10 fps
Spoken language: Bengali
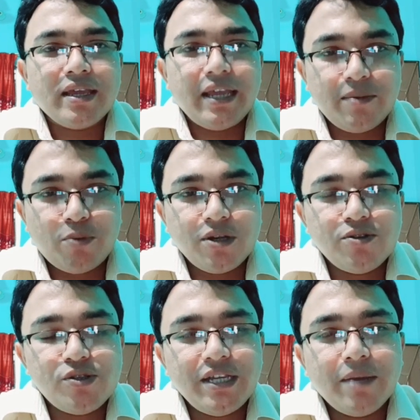এরপরেও
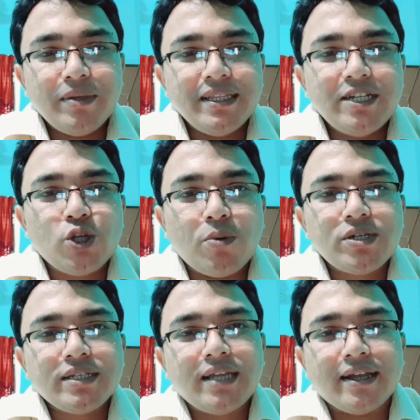যদি আপনাদের
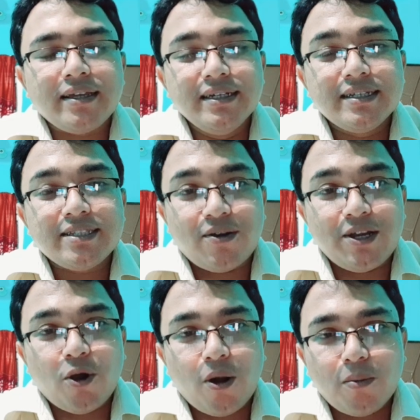সমস্যা থাকে তাহলে
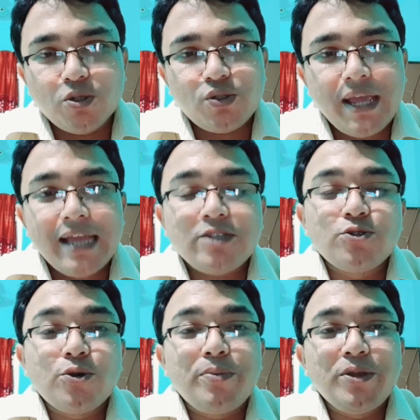অবশ্যই একজন
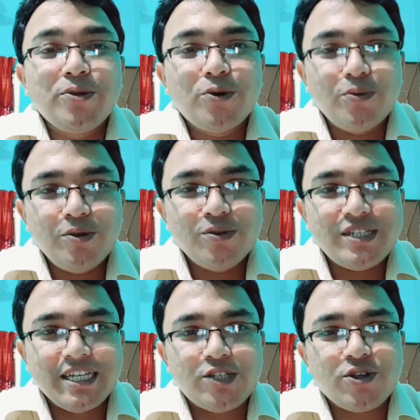অভিজ্ঞ হোমিও
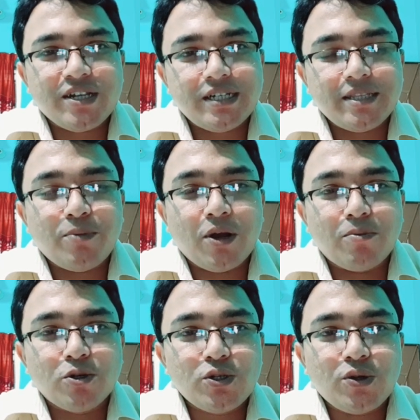চিকিৎসকের সাথে
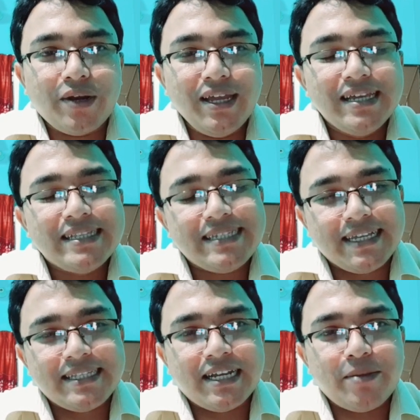পরামর্শ করে
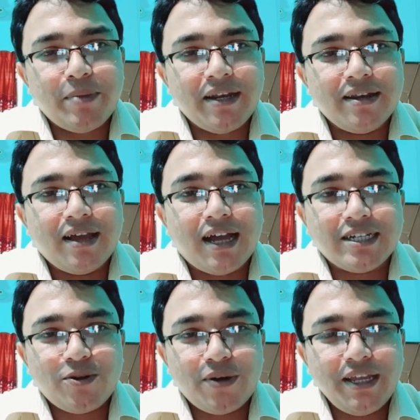চিকিৎসা নেবেন
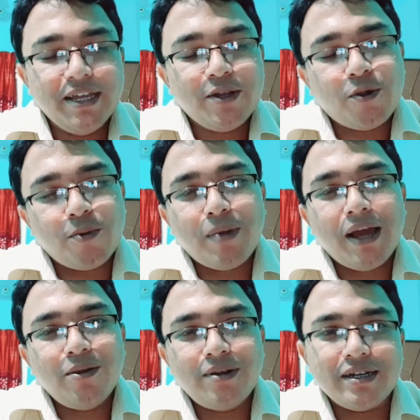আশা করি খুব
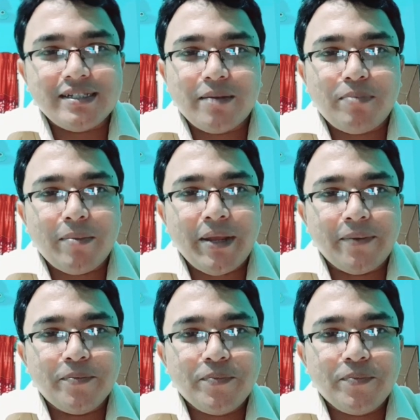ভালো রেজাল্ট পাবেন